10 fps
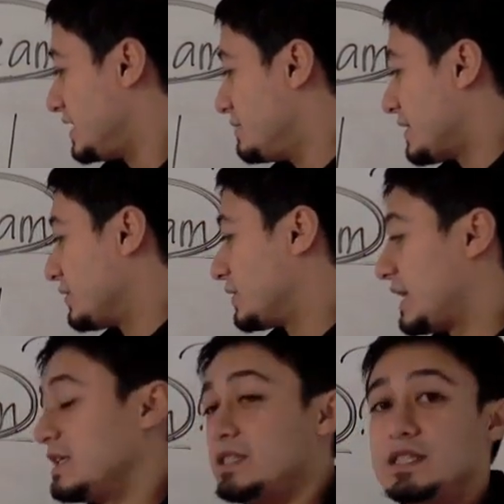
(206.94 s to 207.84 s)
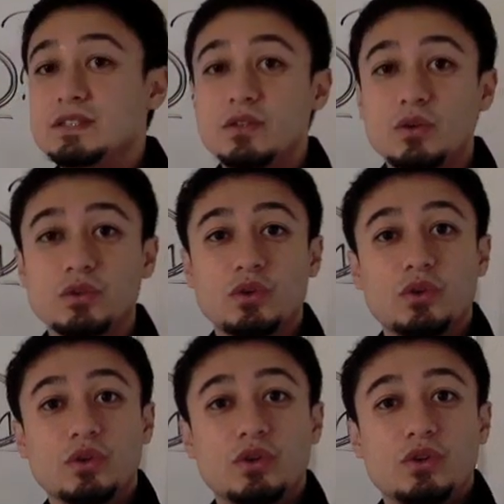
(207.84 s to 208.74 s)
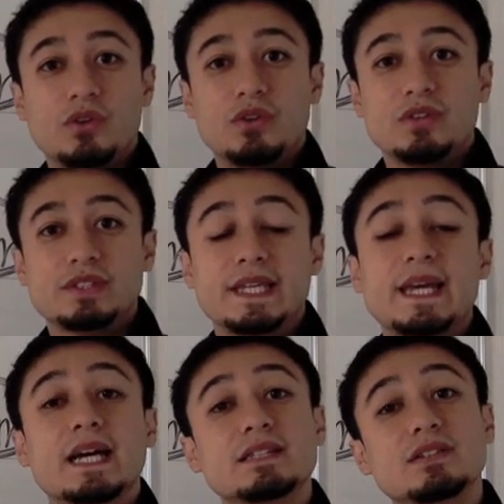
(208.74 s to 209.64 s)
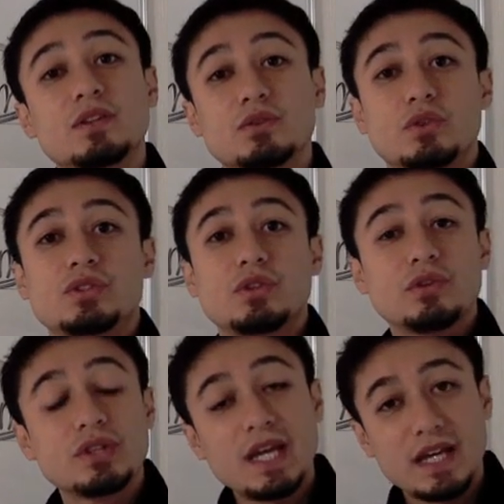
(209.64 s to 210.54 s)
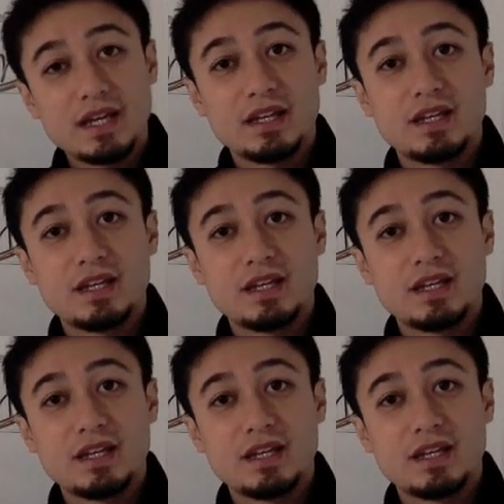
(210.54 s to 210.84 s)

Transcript: 今の現実のこの生活に落とし込んで、